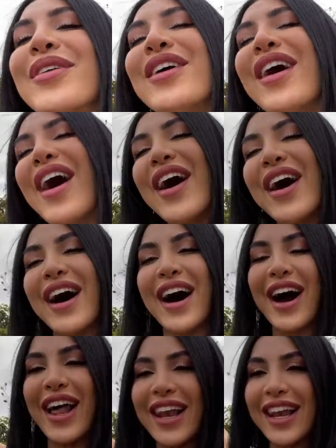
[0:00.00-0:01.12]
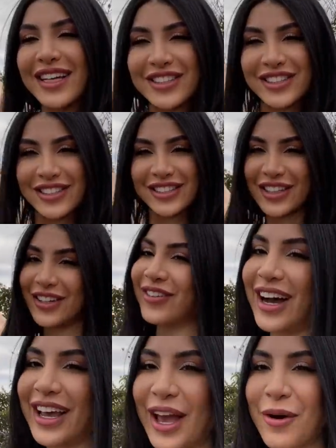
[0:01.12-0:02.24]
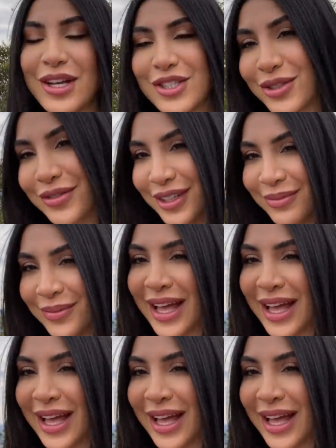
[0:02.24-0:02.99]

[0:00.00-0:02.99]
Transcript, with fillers: كلش هوايه واشوفكم